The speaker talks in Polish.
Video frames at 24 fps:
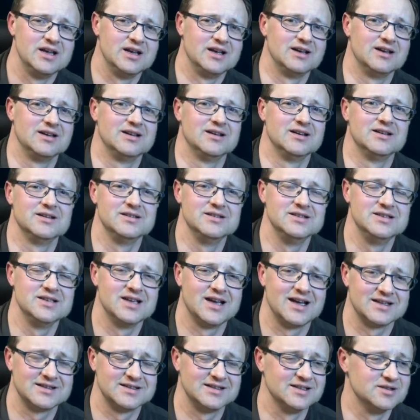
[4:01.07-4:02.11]
E,
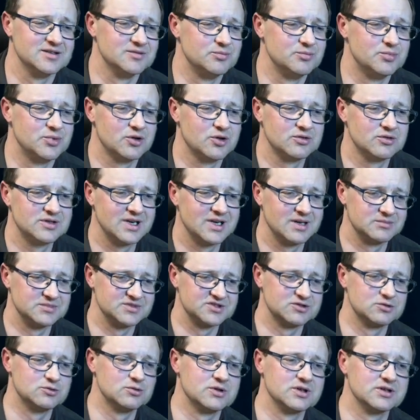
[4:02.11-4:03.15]
ja ten program, z
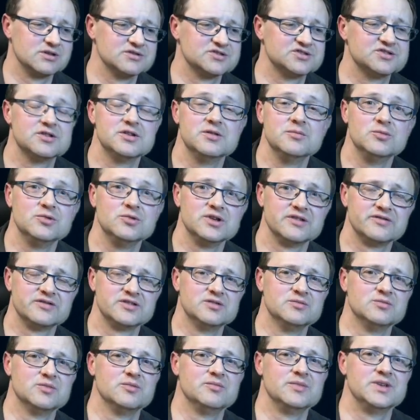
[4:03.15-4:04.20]
którego streamuję w
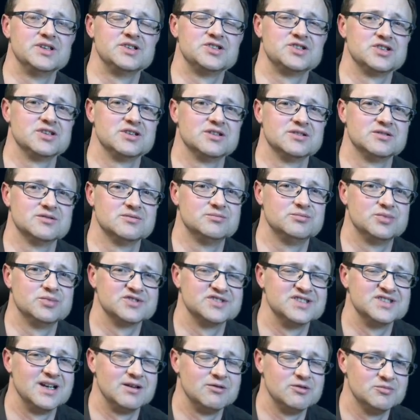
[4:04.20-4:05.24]
tym momencie,
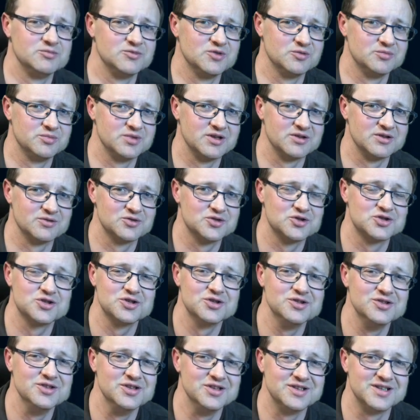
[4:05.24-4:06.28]
poznałem dopiero 3
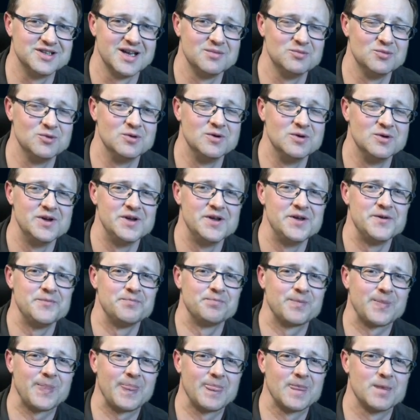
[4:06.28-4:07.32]
dni temu
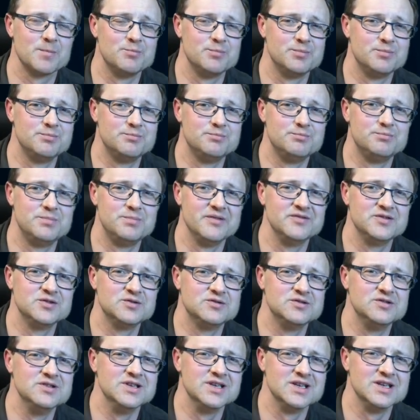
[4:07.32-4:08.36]
mm,
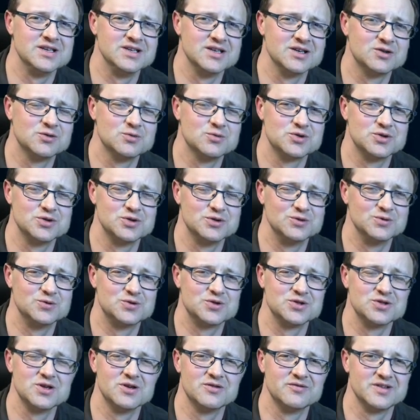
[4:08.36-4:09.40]
Pewnie niektórzy
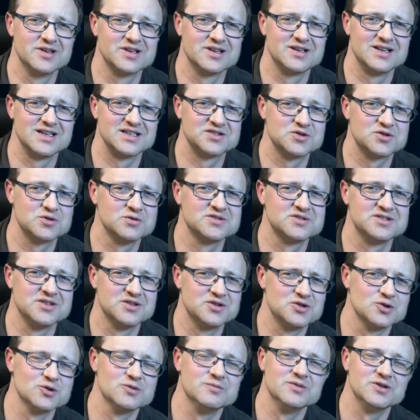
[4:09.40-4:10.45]
uczniowie klas
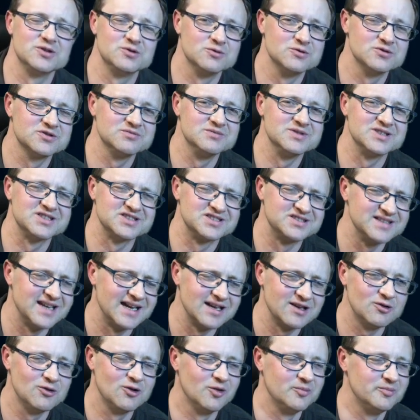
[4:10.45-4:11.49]
szóstych, siódmych, ósmych
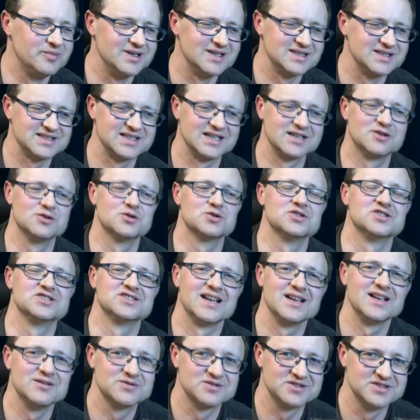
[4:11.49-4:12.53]
znają OBS-a,
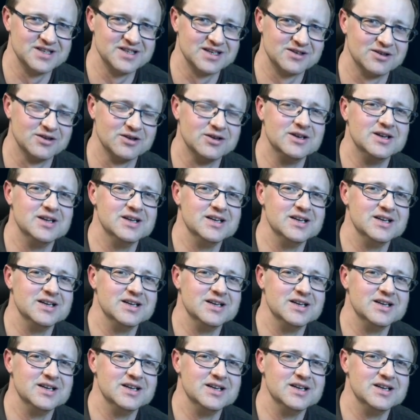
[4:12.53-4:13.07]
korzystają z niego